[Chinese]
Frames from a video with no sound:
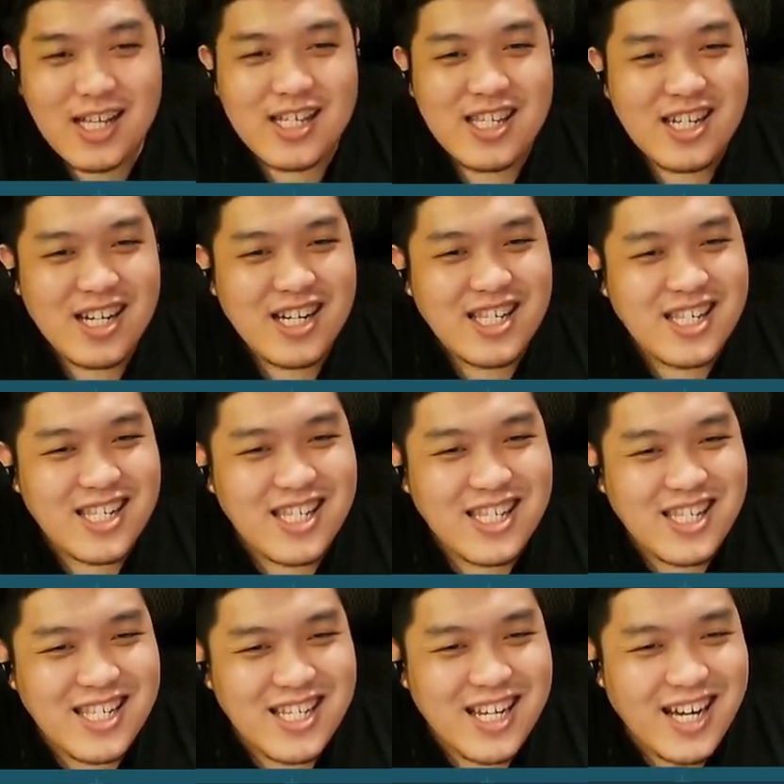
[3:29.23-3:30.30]
这个滋
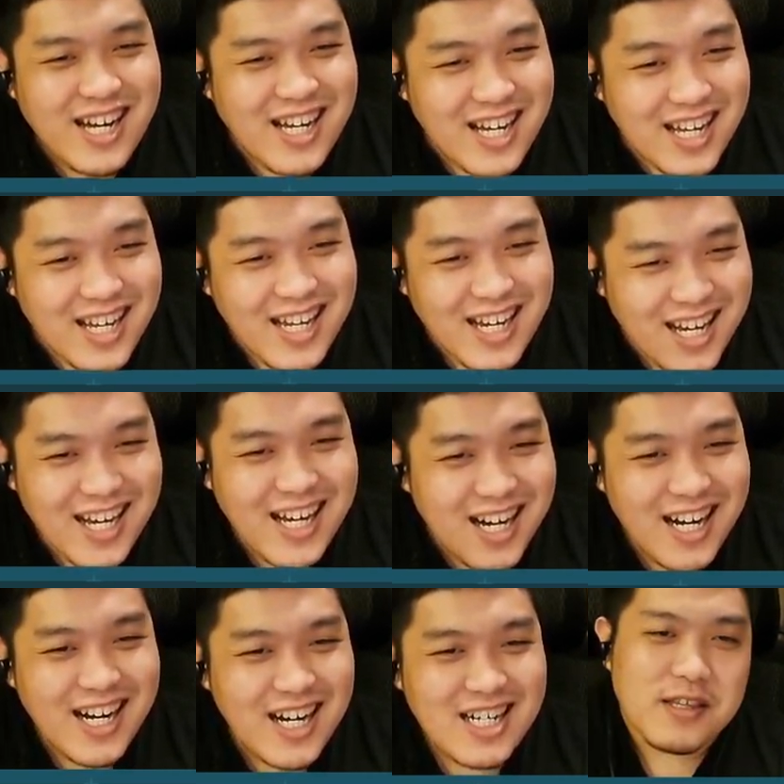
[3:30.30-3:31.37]
滋的，
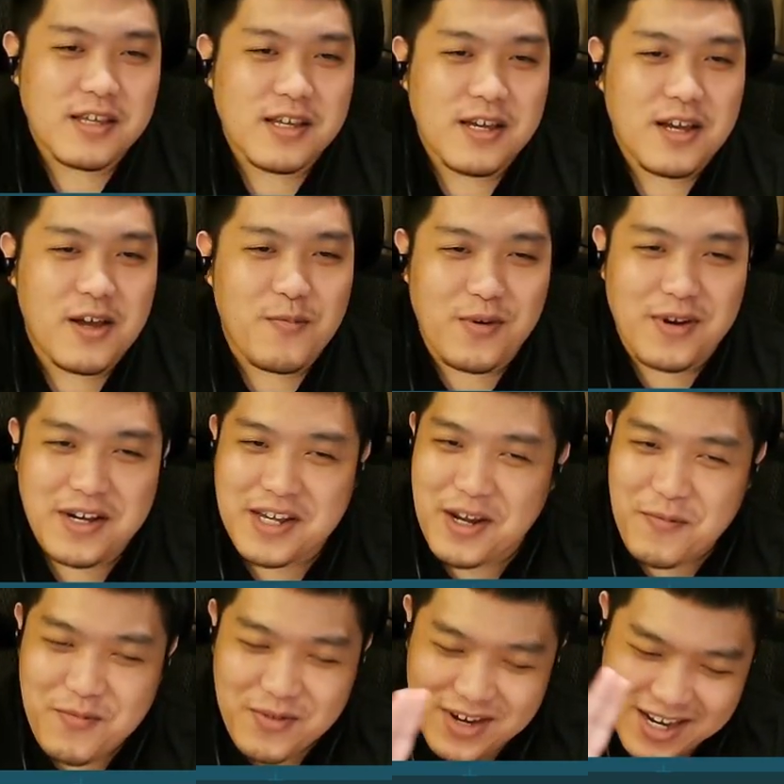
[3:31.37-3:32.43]
不可能，不